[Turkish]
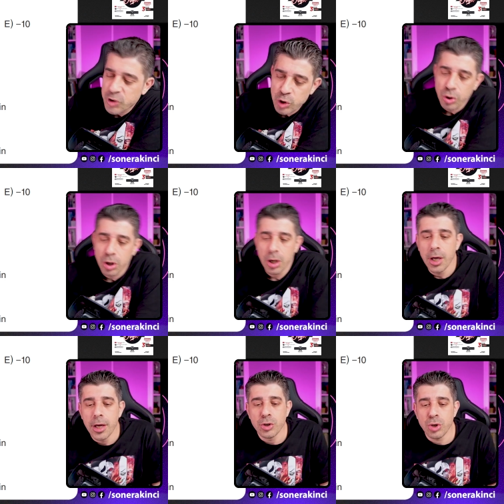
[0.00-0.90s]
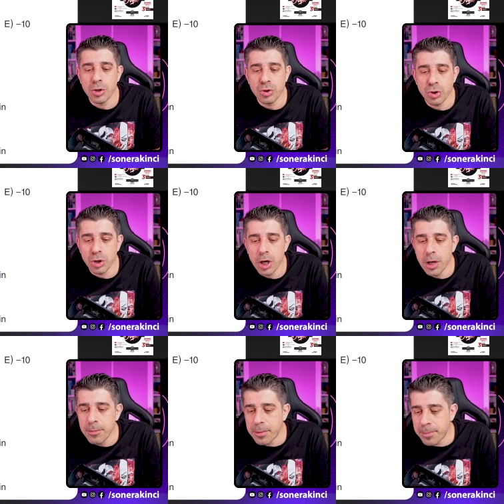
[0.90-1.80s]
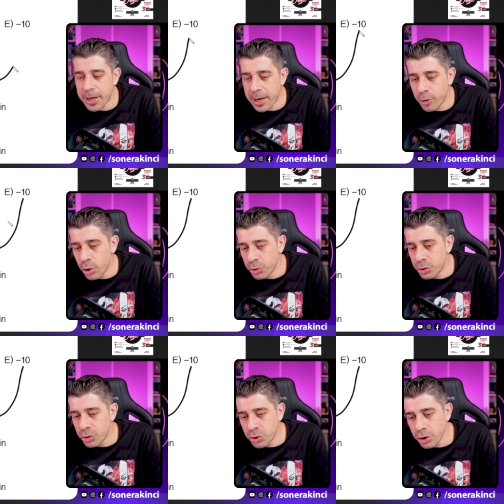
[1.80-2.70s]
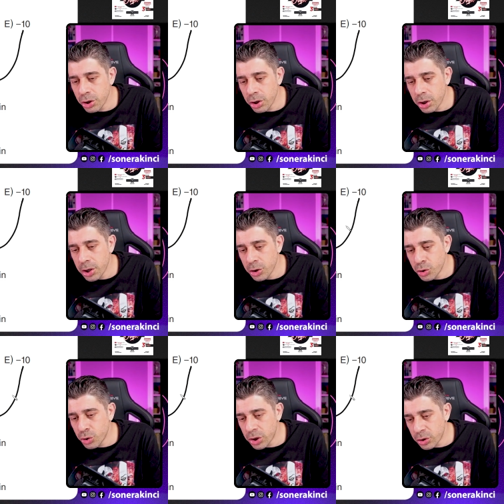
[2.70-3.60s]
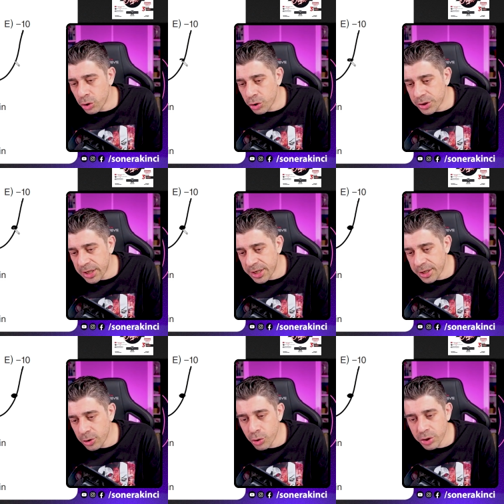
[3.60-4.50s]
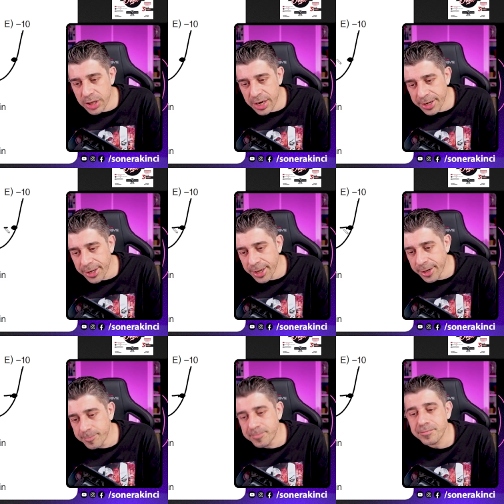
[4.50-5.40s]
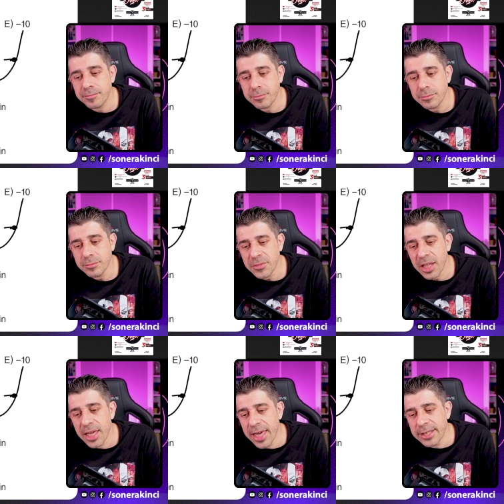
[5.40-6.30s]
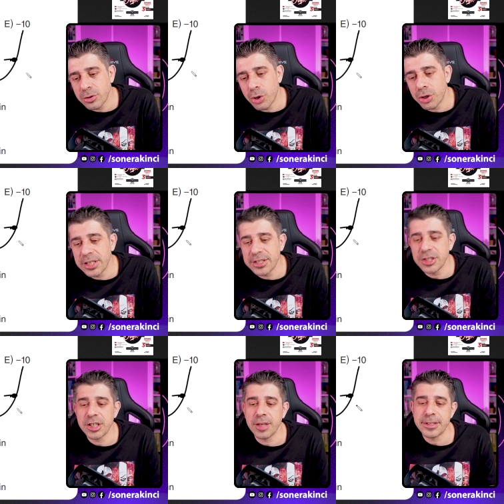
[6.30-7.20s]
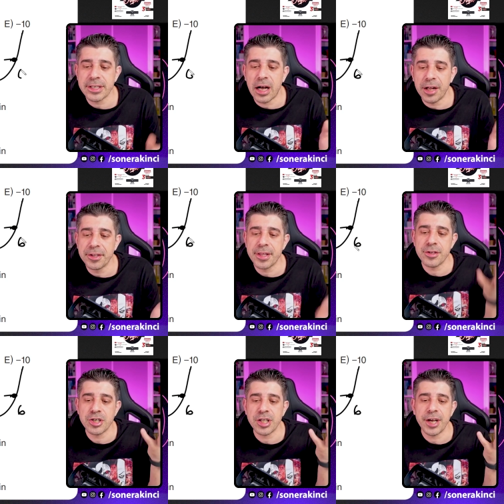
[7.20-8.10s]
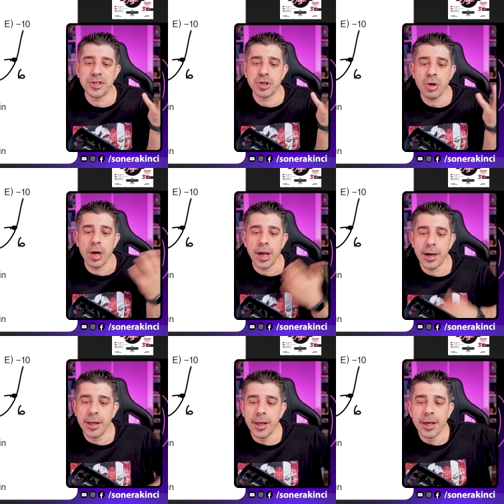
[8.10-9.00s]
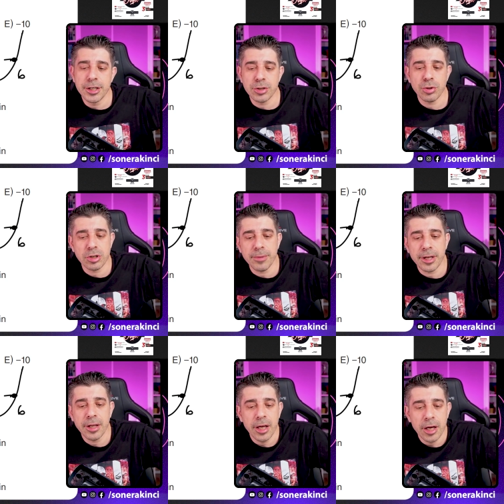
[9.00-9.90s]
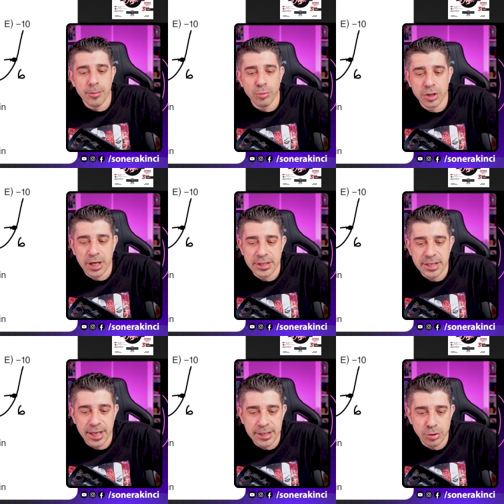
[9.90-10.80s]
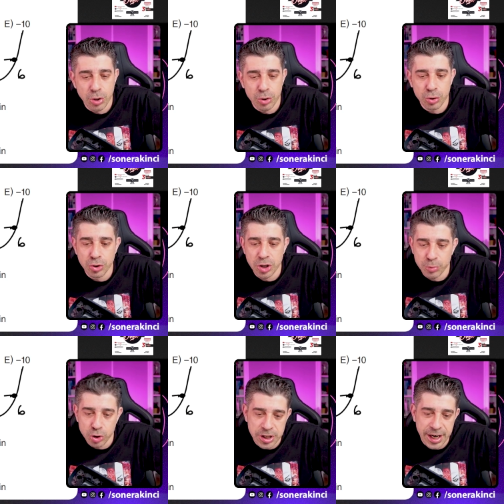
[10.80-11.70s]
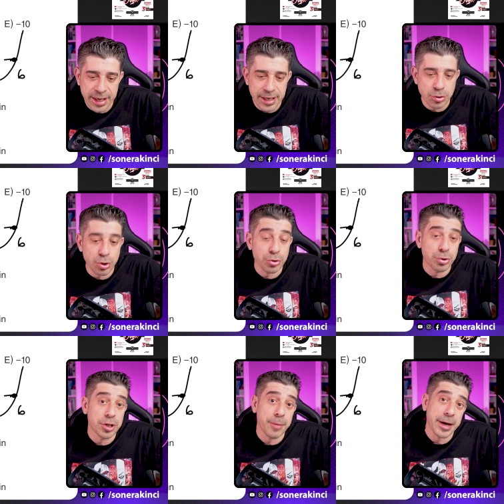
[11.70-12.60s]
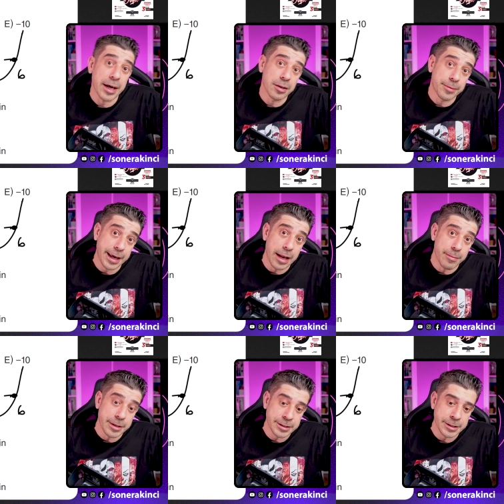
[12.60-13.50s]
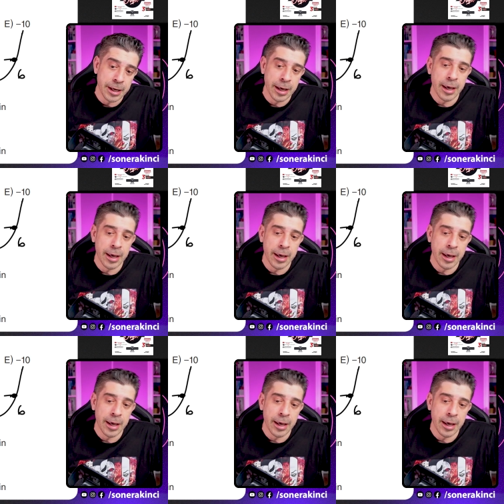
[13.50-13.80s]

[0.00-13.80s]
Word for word: Çünkü şöyle düşünün bir parabol olduğunu düşünün. Şu noktaların görüntüleri aynı ya. X4 yazınca da mesela 6 yazınca da aynı çıkıyor ya. İşte o zaman burada yazan X4 olunca bu direkt X4'tür demek anlamına gelmez.